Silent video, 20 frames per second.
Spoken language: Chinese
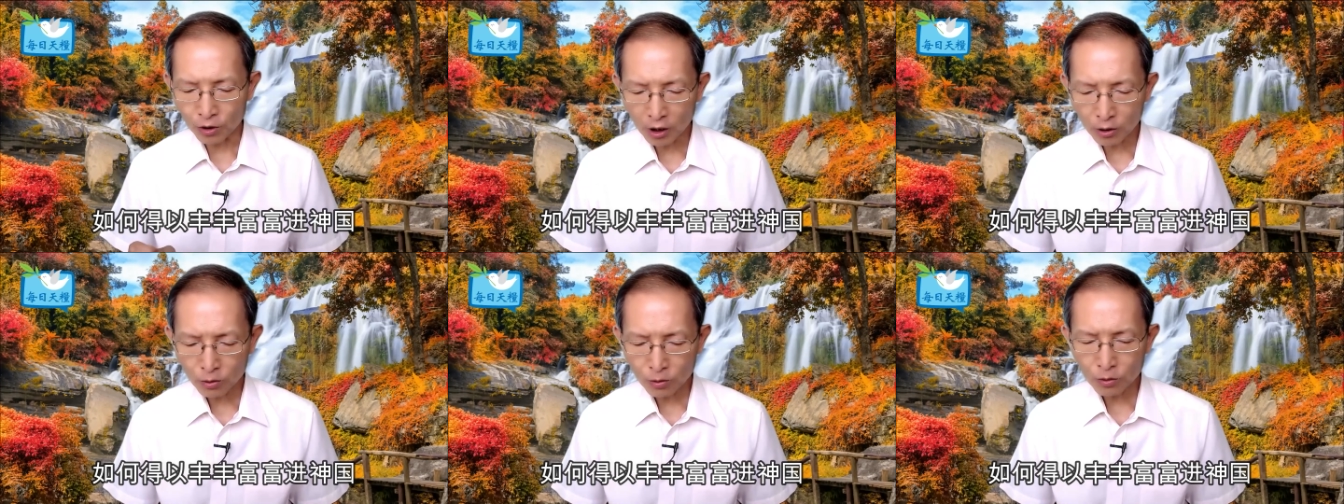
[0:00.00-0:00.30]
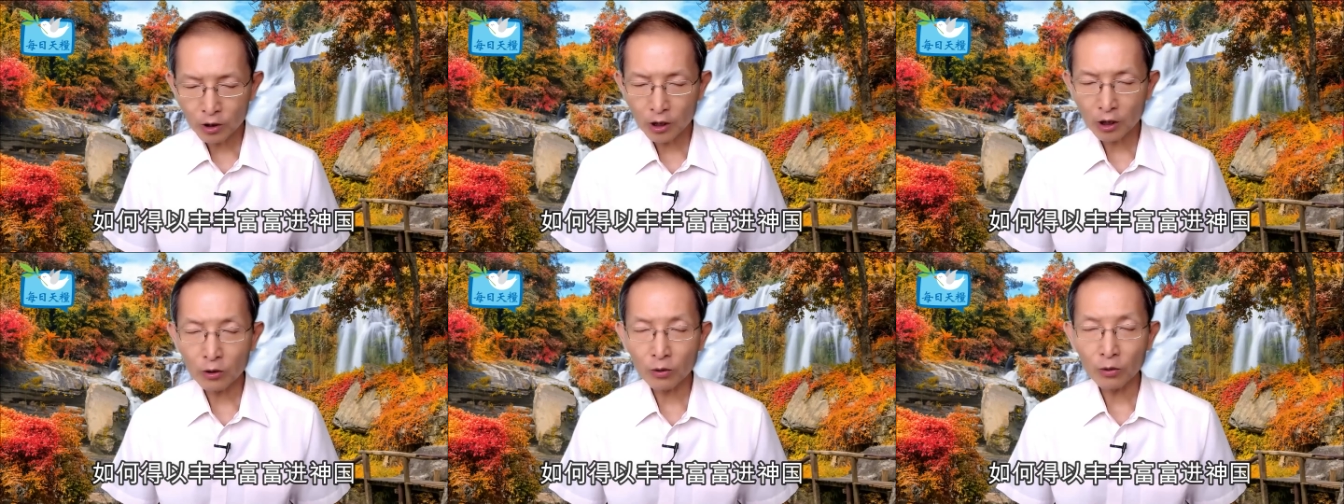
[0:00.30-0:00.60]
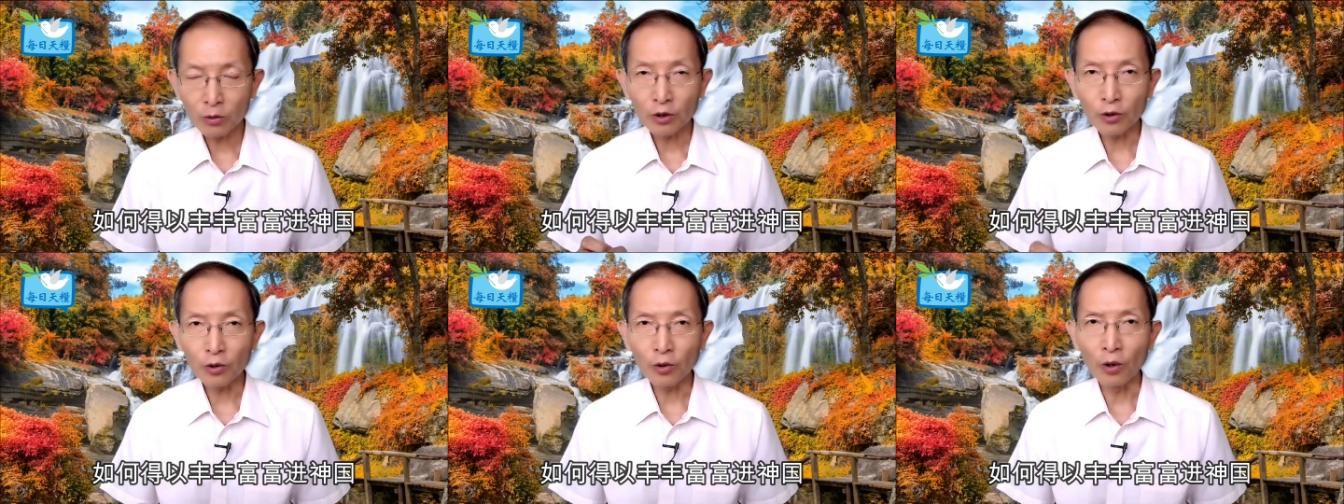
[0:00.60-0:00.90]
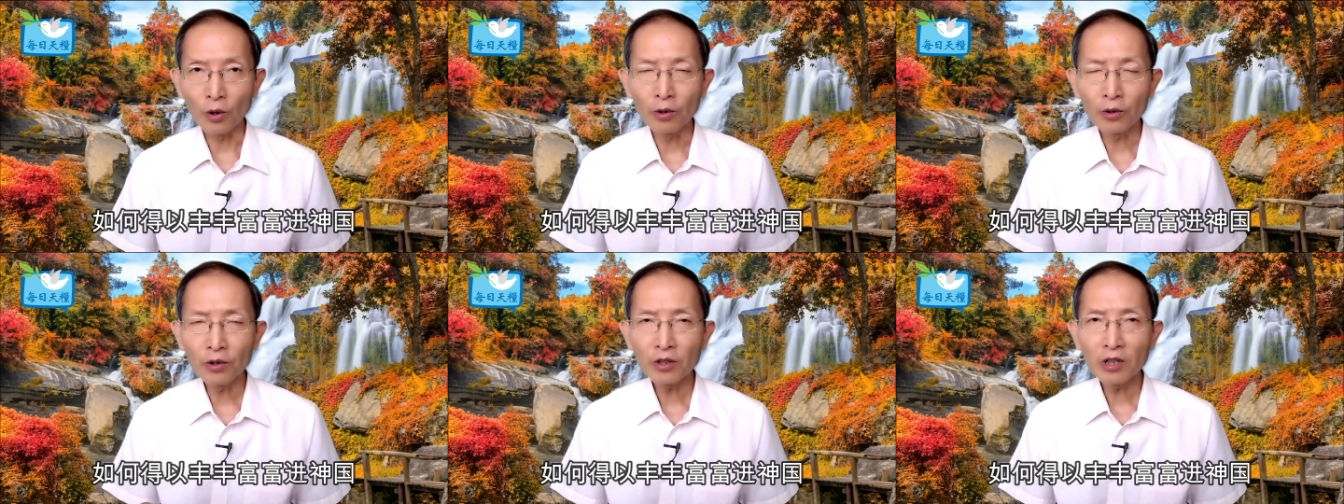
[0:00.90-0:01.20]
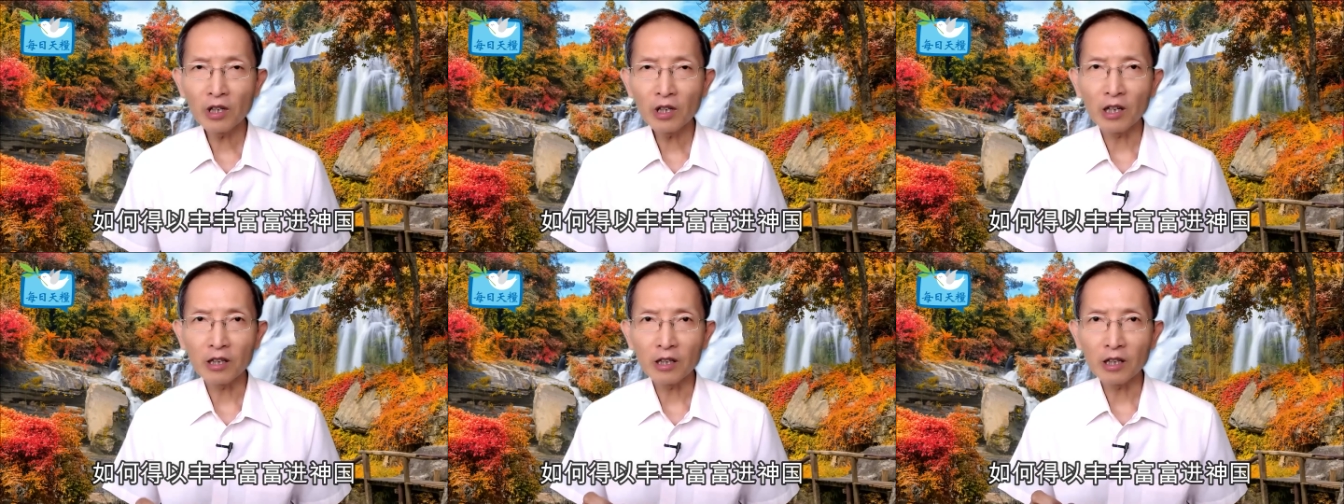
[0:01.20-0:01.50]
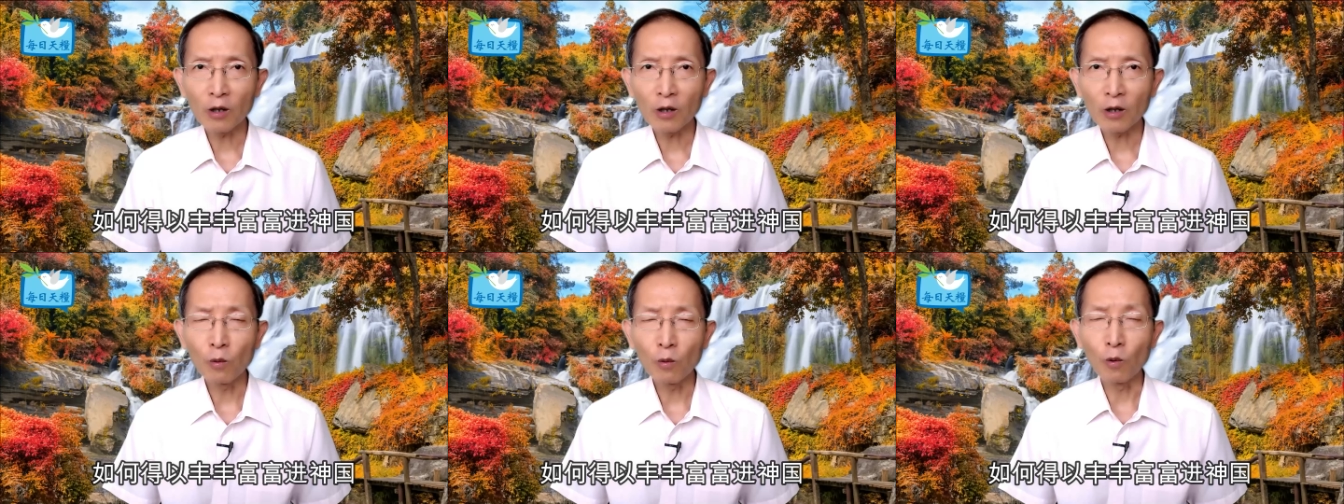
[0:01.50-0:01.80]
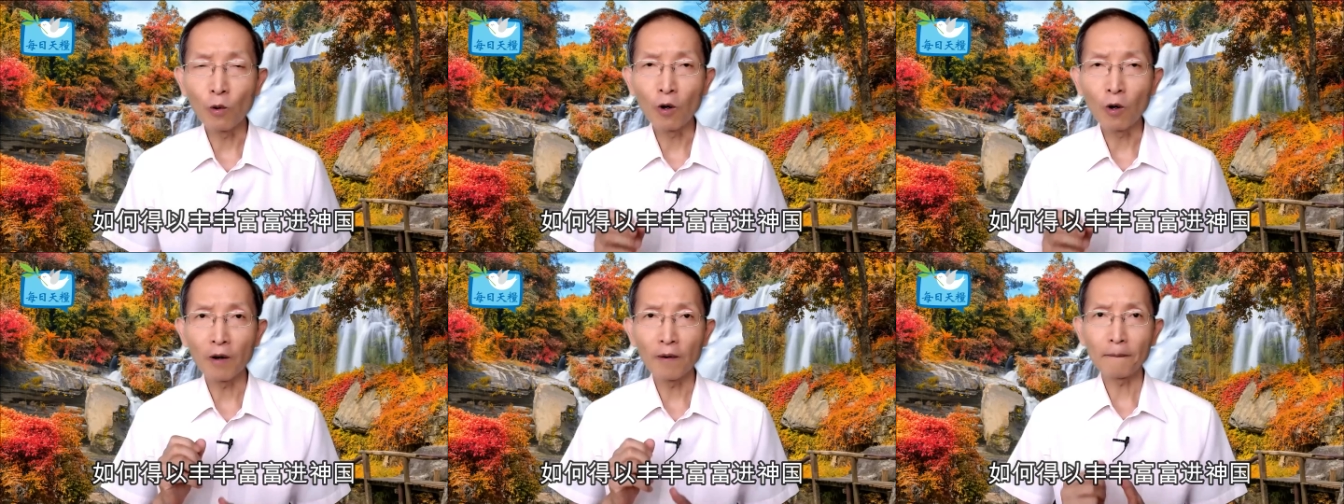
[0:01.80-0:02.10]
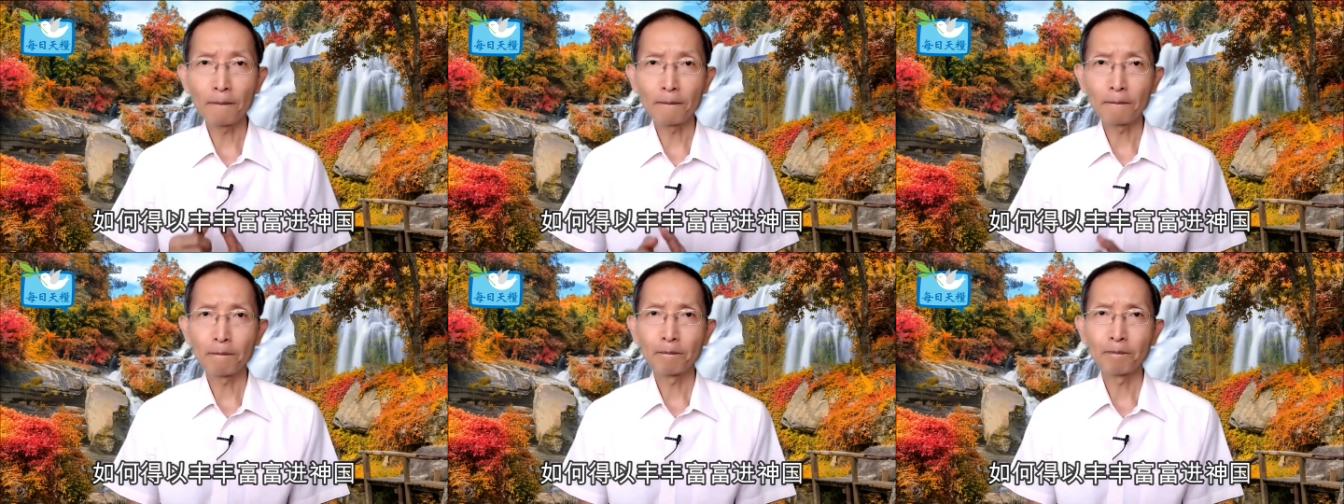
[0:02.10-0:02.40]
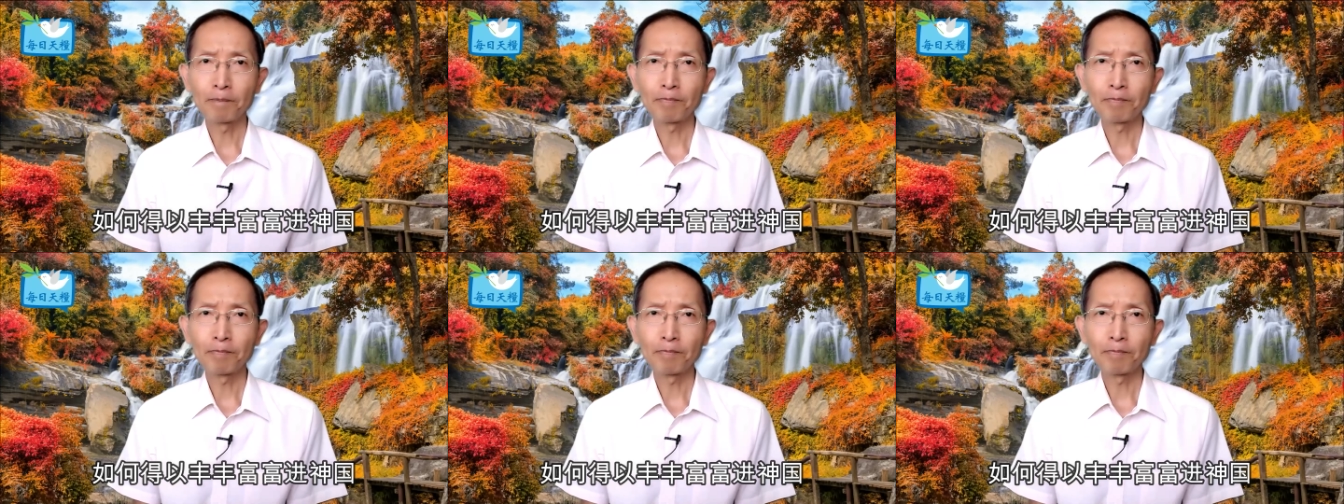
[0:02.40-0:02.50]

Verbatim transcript: 耶稣基督永远的国。